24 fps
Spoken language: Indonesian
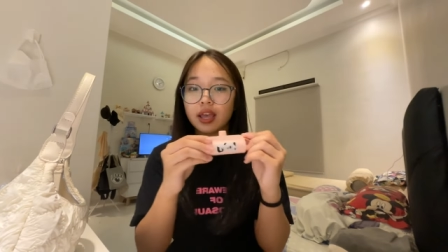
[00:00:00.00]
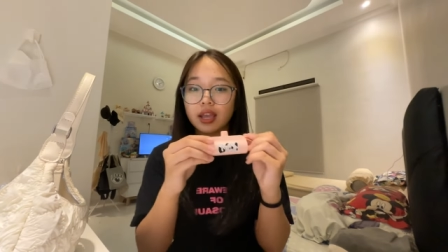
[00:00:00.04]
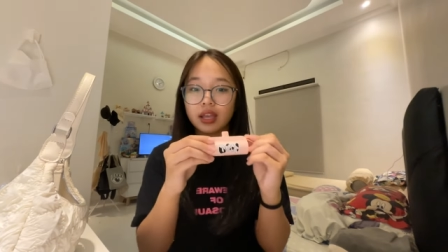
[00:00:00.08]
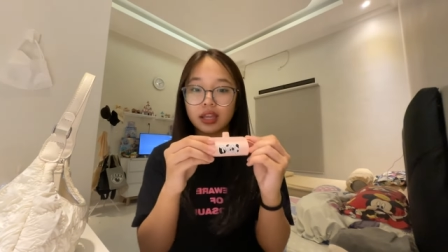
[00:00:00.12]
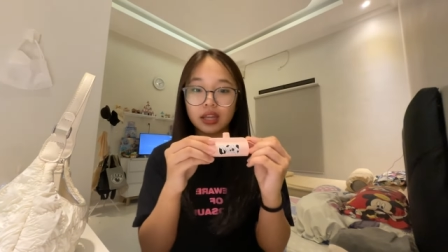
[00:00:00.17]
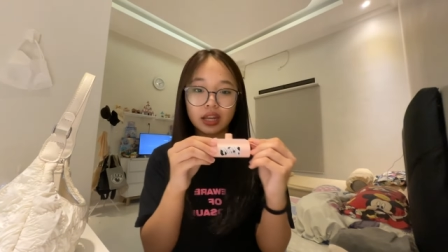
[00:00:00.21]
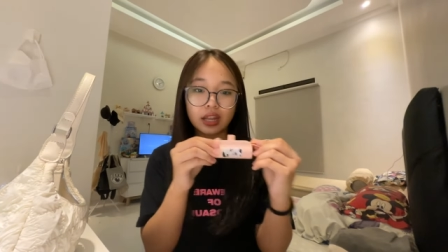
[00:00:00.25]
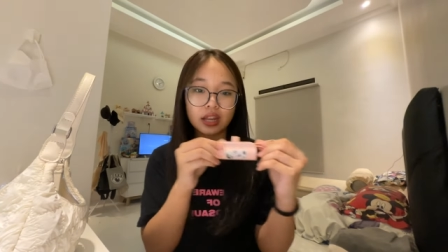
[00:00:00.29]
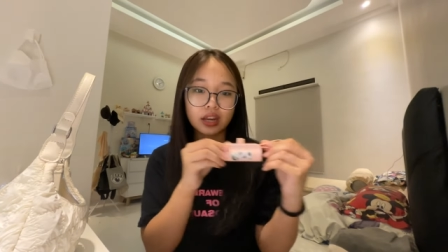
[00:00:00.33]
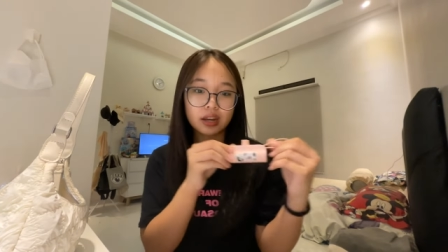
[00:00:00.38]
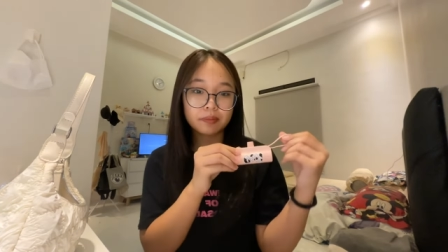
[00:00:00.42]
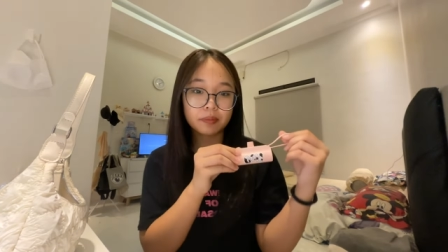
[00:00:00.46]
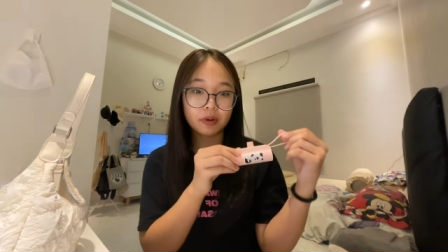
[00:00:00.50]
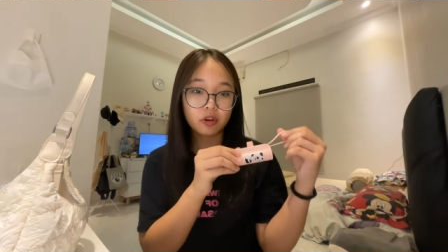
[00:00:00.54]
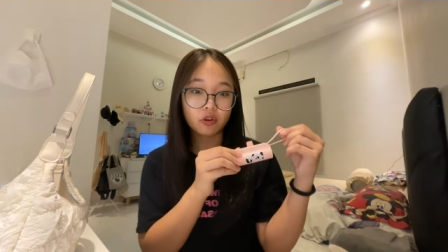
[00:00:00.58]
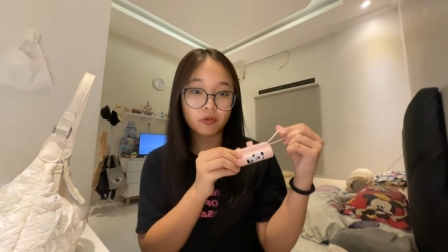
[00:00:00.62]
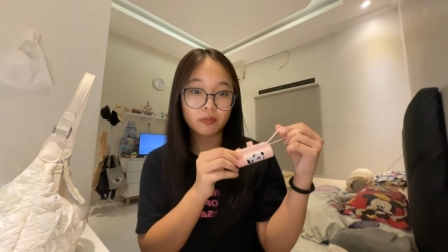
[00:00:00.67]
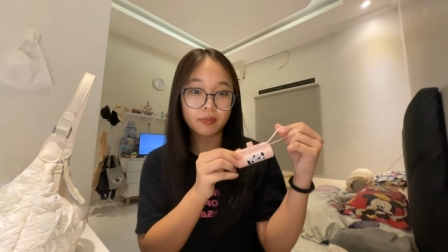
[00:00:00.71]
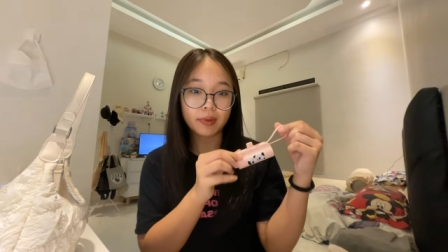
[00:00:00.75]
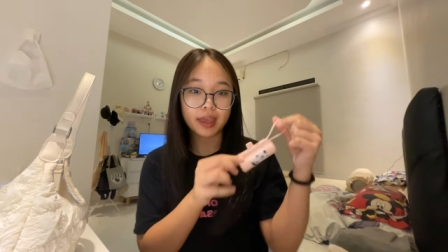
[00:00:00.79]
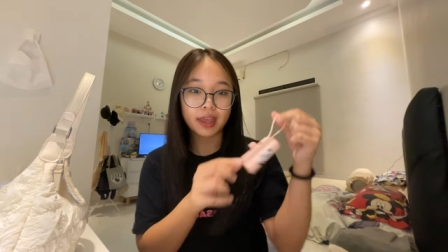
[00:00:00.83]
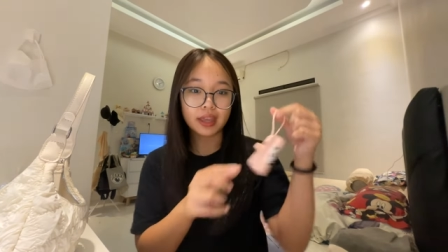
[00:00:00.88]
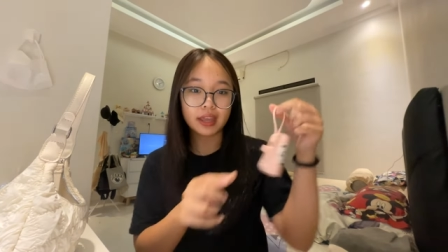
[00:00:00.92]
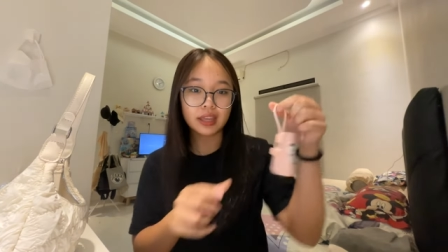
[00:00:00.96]
ini ada power
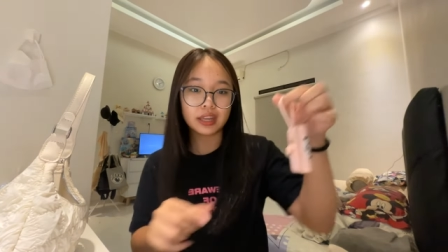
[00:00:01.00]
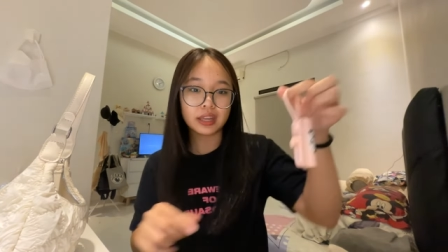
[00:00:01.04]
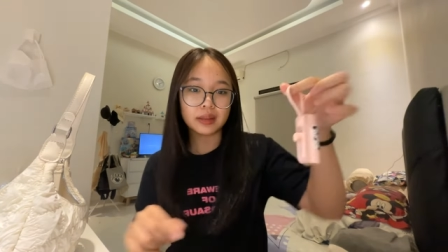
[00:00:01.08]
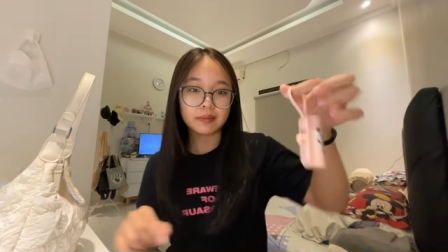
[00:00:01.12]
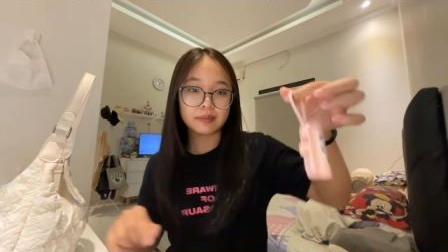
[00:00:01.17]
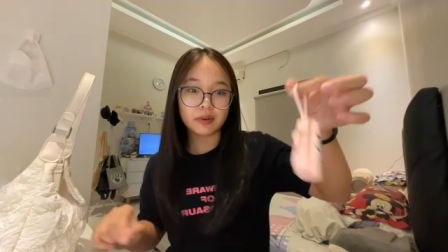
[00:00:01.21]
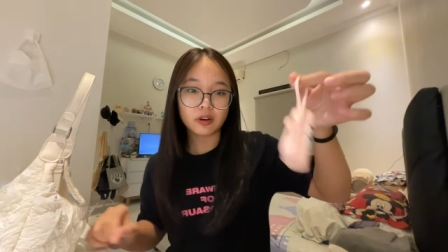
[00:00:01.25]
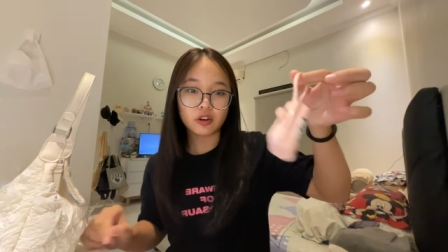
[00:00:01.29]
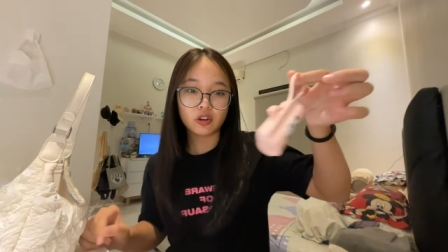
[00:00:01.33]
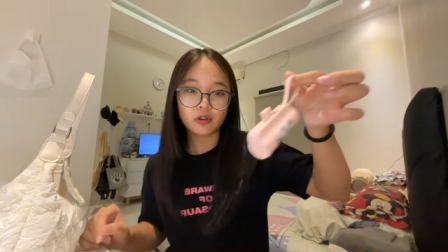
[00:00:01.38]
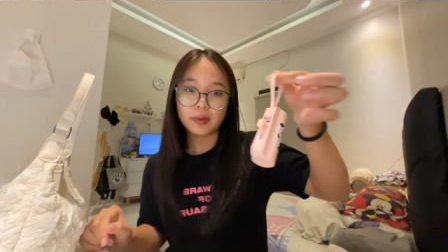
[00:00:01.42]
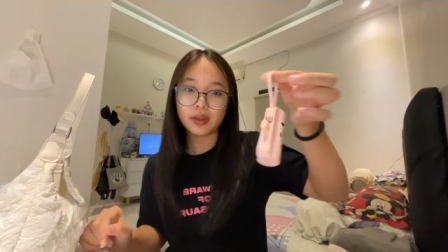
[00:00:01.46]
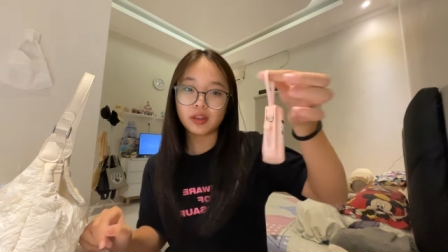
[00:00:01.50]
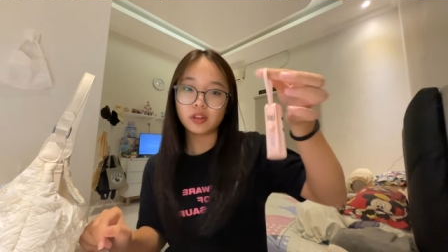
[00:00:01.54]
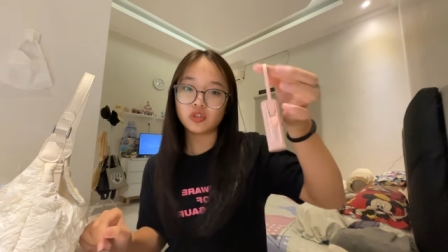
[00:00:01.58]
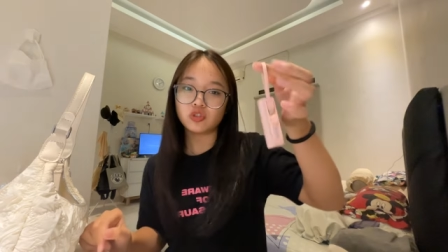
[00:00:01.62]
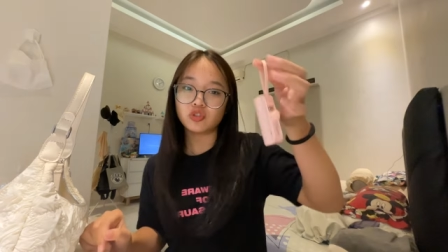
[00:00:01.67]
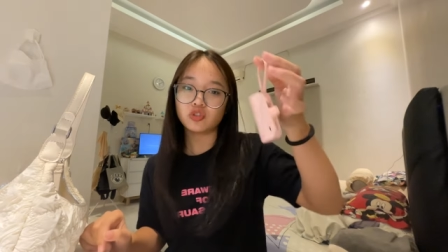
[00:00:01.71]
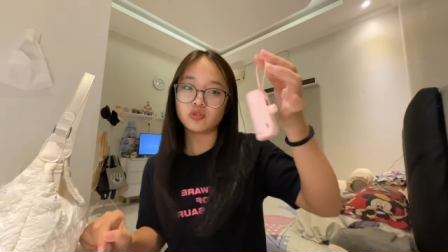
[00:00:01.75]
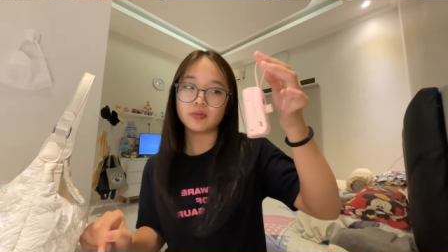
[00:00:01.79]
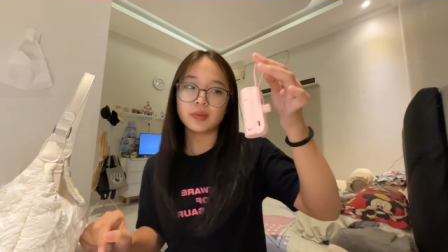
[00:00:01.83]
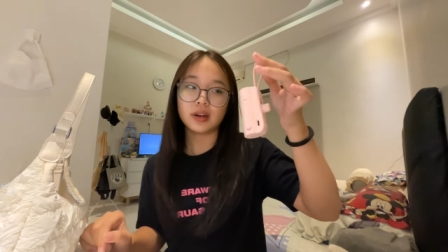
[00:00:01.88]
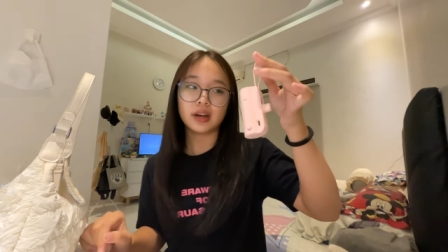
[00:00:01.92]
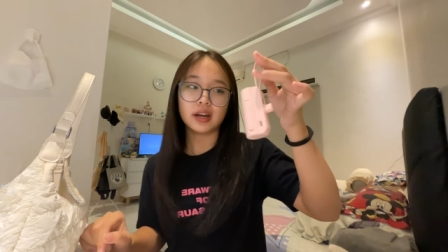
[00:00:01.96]
bank, ini power bank
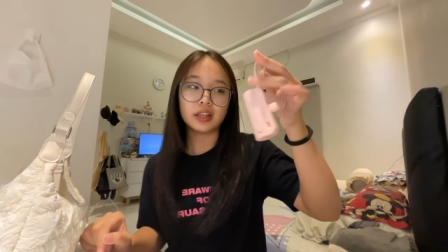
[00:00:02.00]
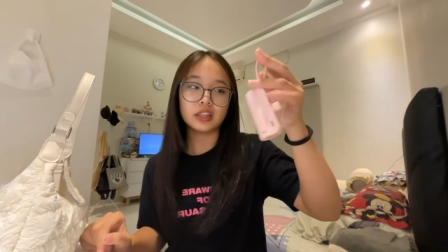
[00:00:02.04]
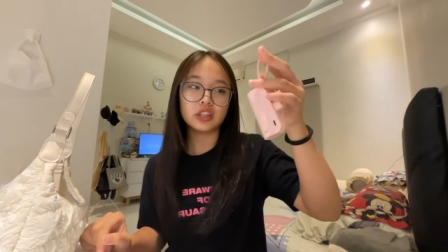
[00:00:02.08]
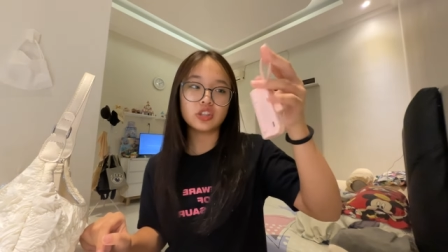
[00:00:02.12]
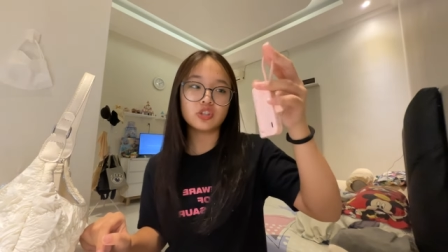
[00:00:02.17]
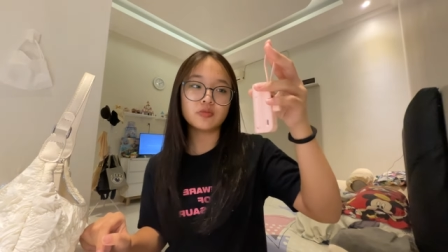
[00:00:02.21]
lucu banget,